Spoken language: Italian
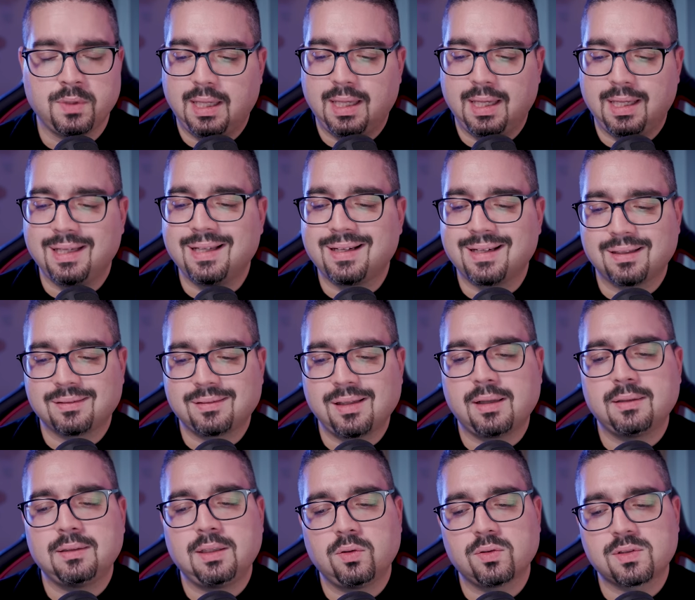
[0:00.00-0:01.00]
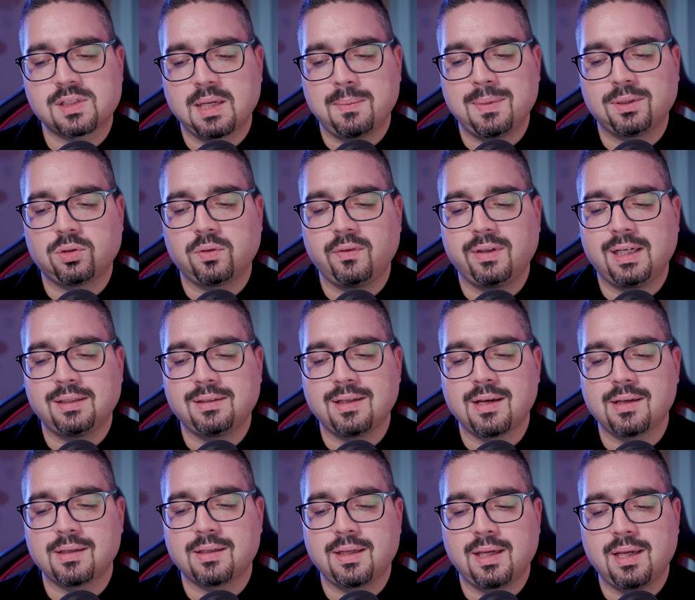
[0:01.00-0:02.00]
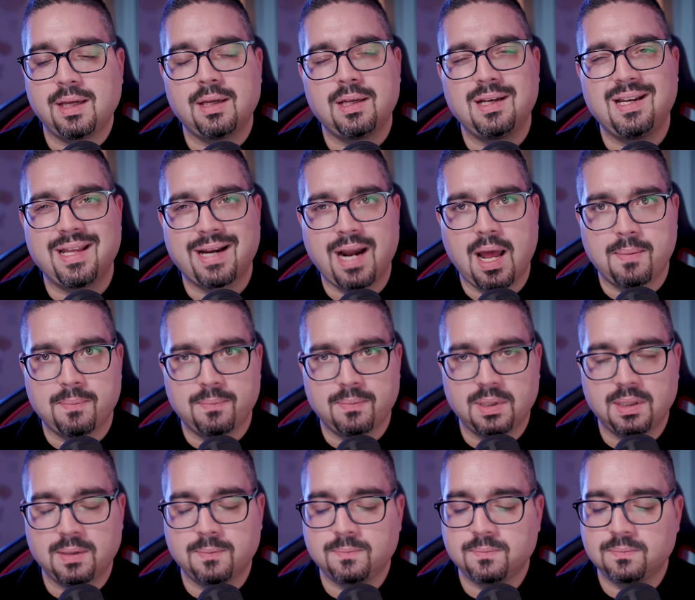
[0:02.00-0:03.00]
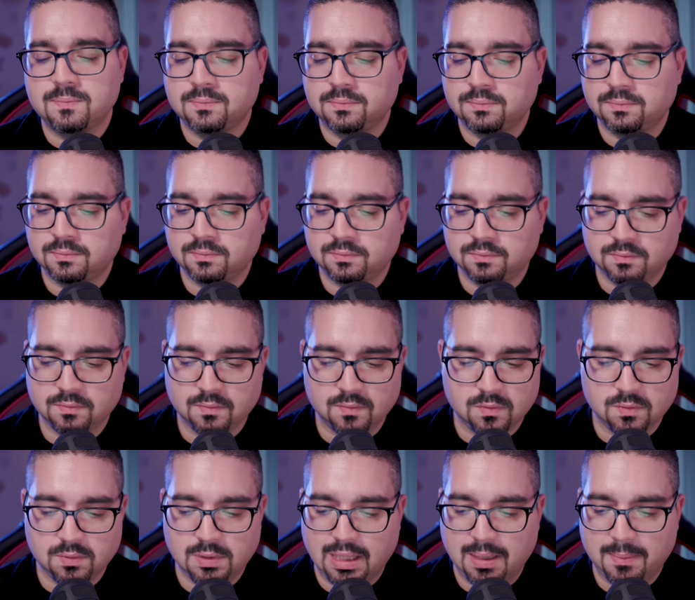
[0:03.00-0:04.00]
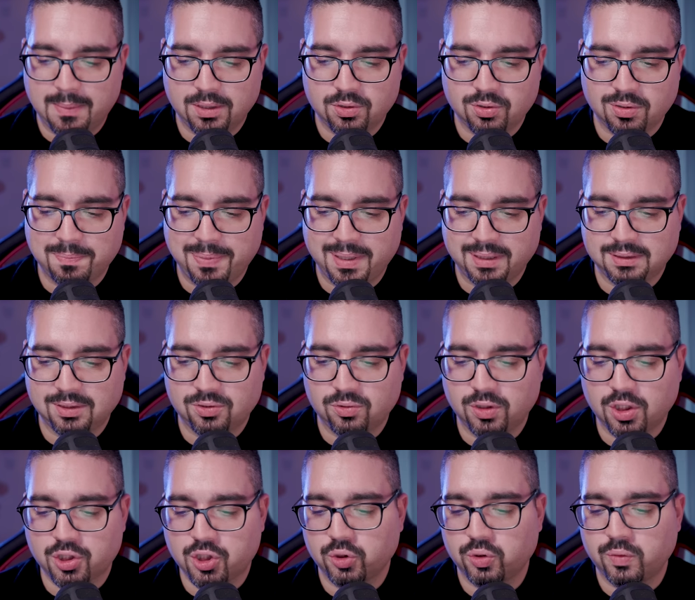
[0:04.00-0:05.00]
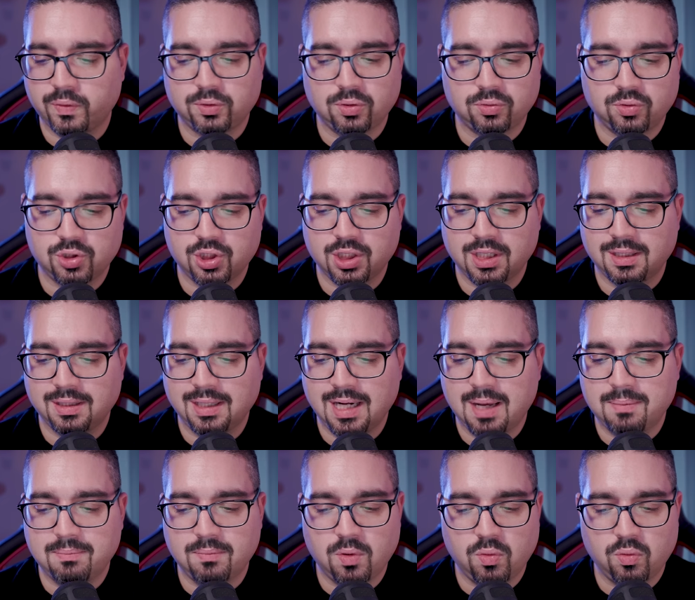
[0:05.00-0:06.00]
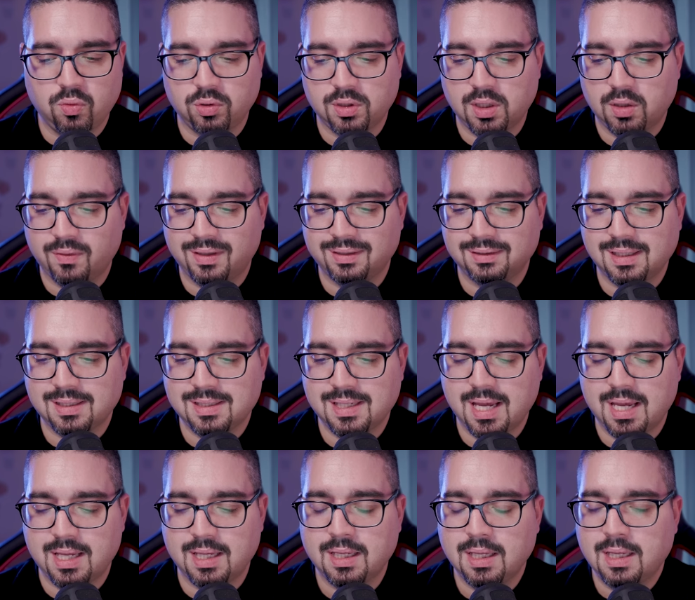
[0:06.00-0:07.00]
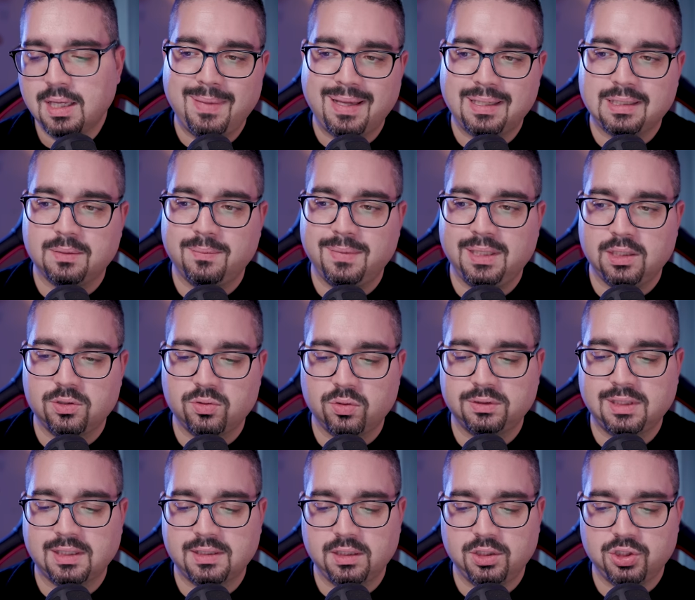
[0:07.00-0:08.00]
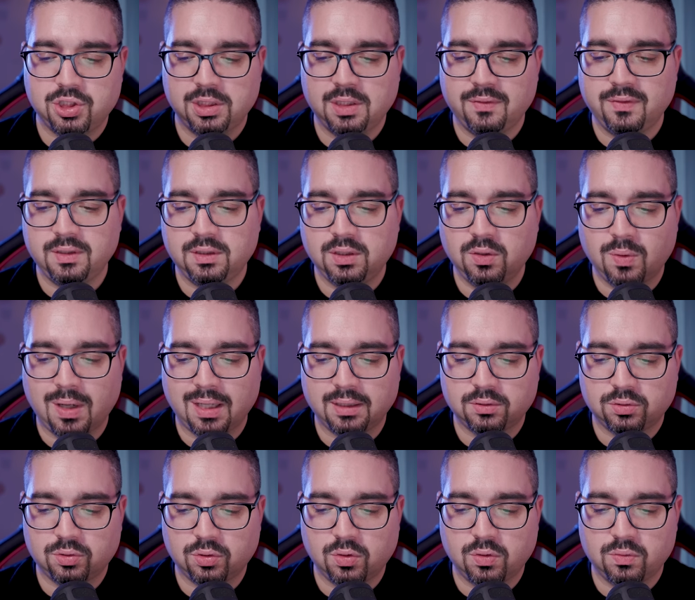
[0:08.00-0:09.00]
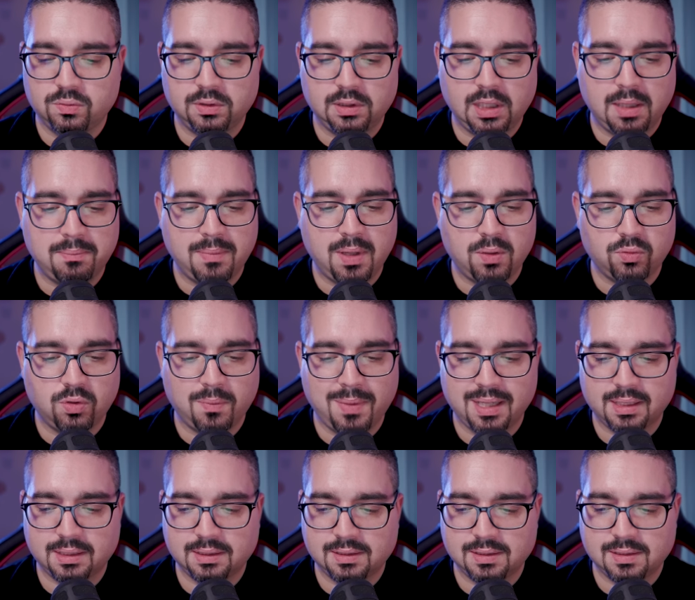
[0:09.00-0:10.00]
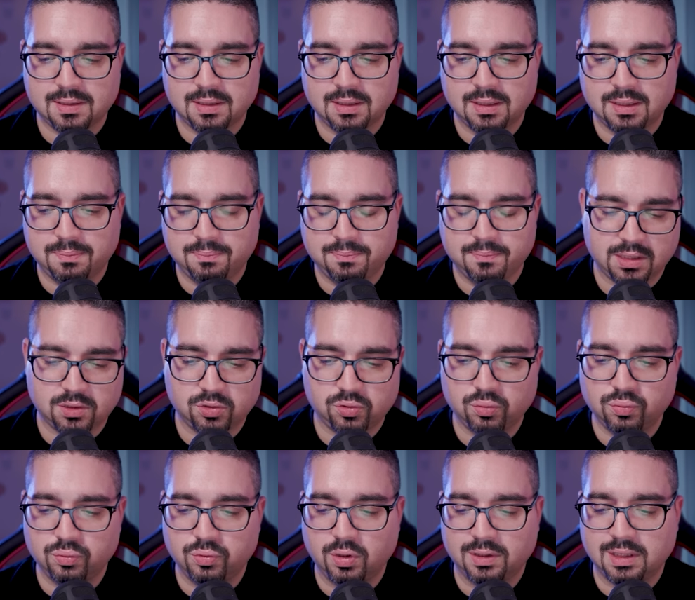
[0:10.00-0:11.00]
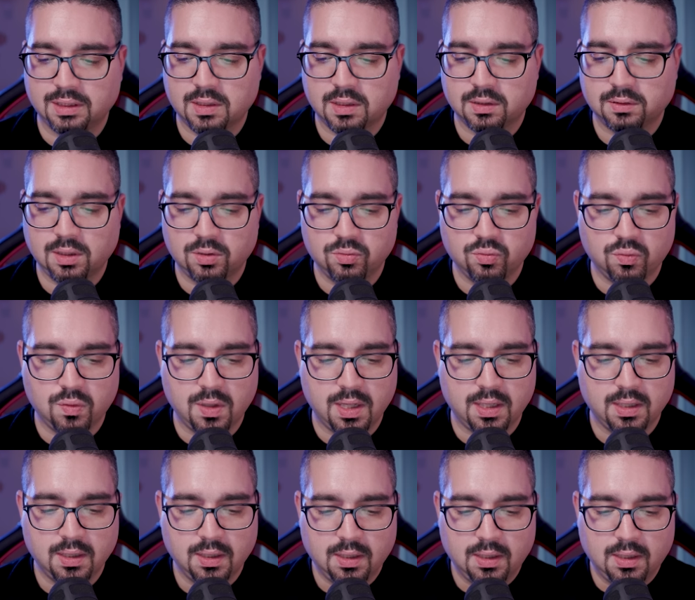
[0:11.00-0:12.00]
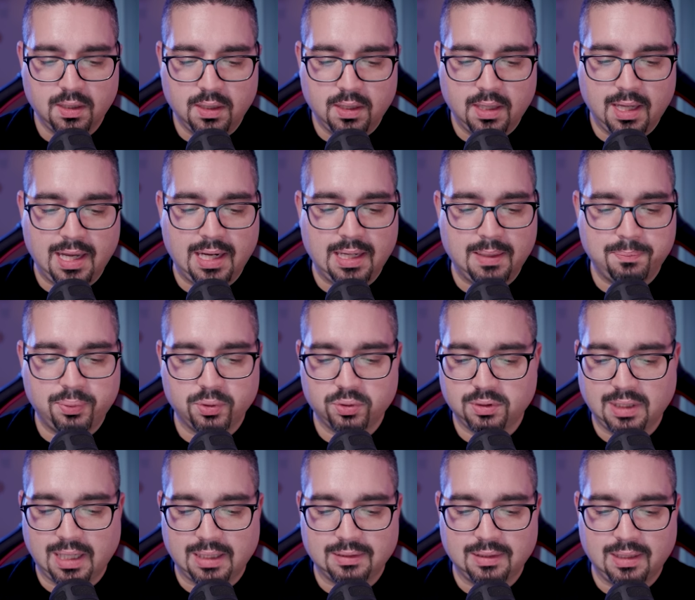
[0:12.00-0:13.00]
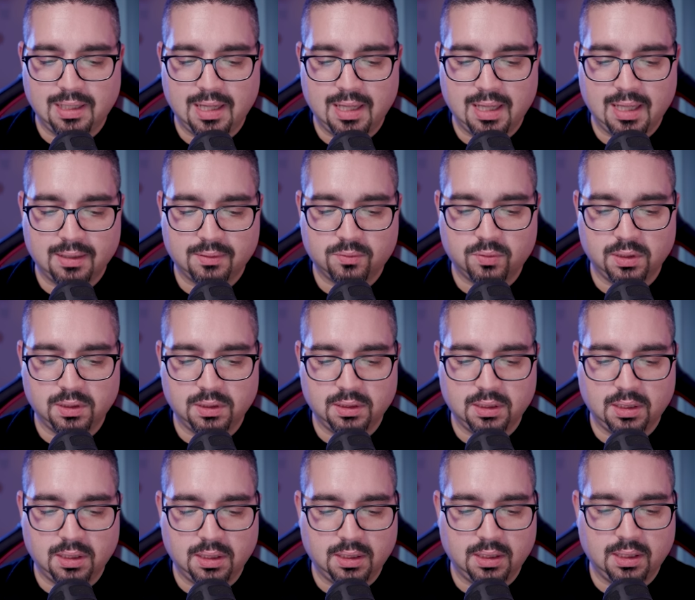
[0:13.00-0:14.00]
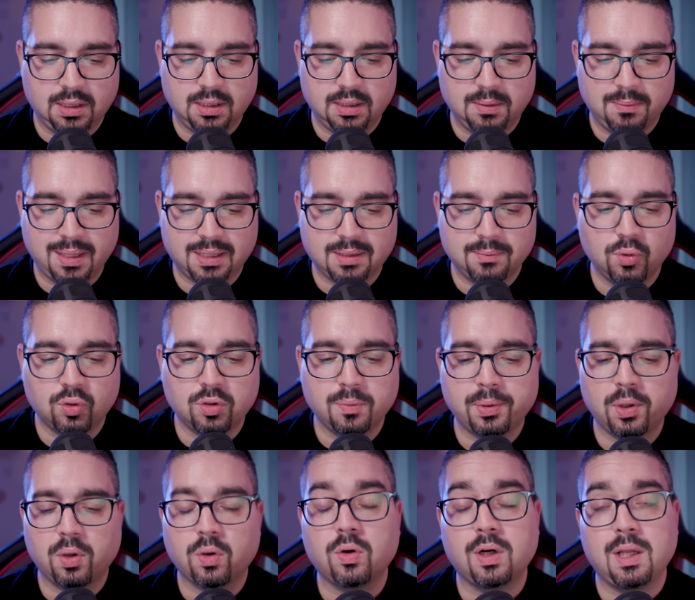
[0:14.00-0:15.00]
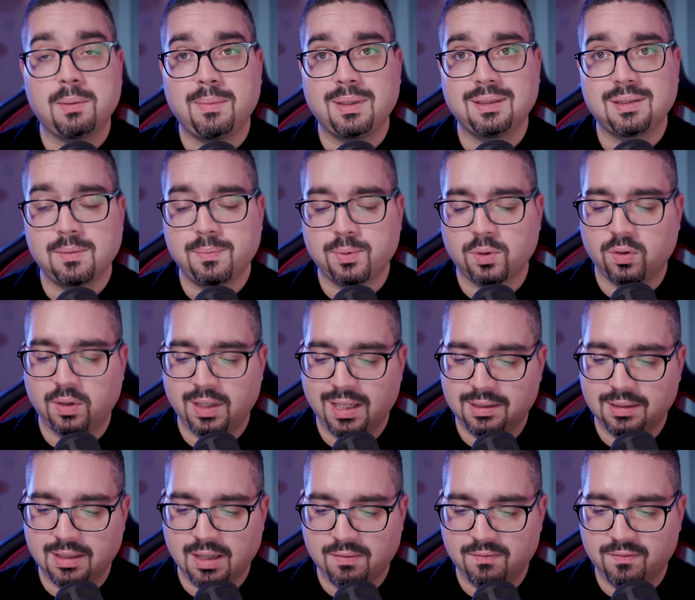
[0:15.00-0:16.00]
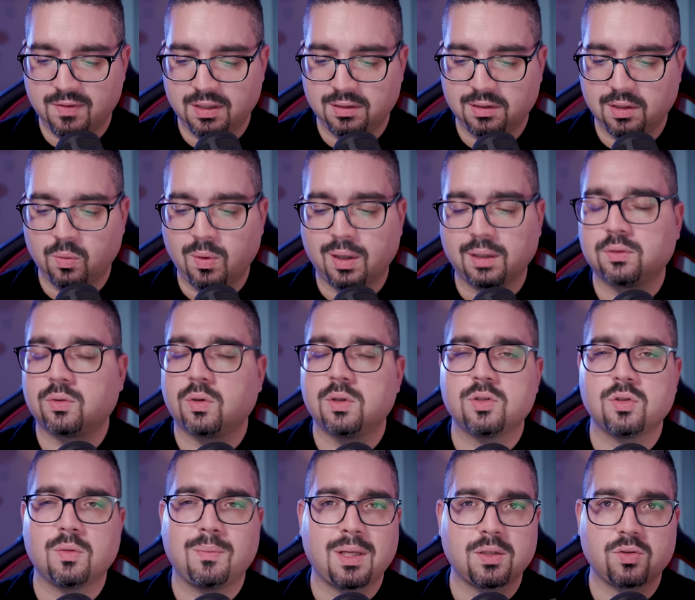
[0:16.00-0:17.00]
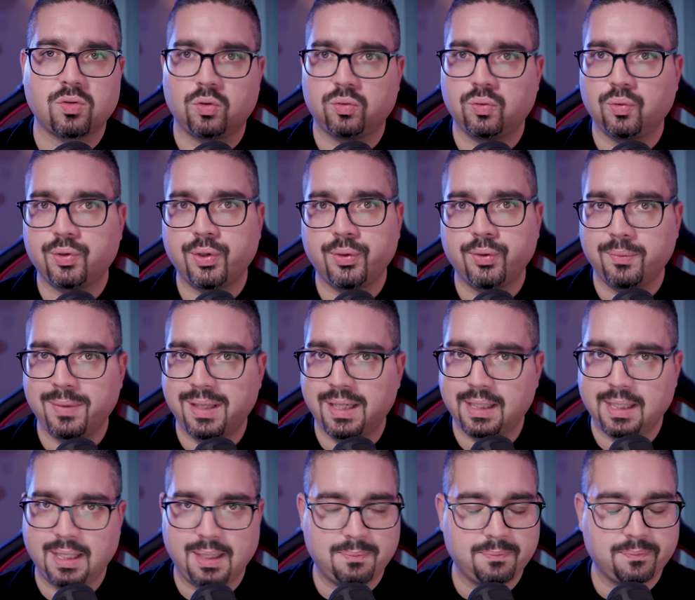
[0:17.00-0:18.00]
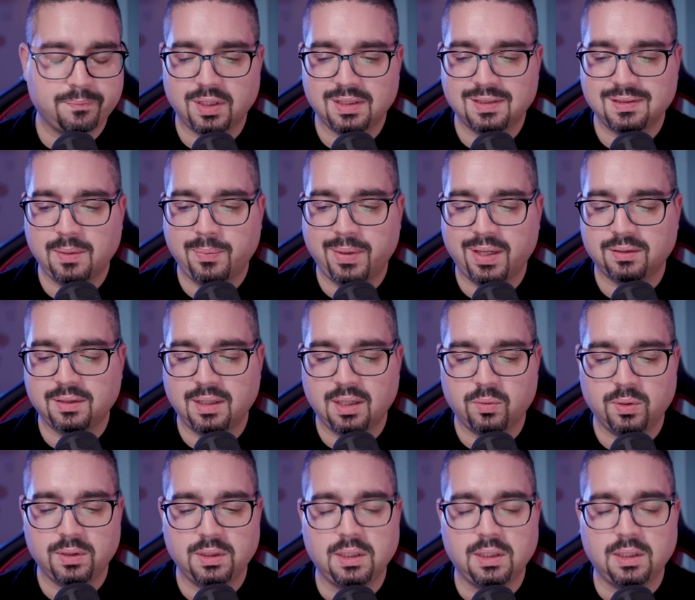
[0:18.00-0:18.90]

E in realtà nello schema troverete anche le RAM mm, la maggior parte sono da 128 GB di RAM, uno da 96, i Mac mini sono da 16 e da 24, l'M1 Max Mac Studio è da 32 e il portatile, quindi il MacBook Pro con M3 Pro è da 24. Insomma, sono tutti numeri che potreste perdere,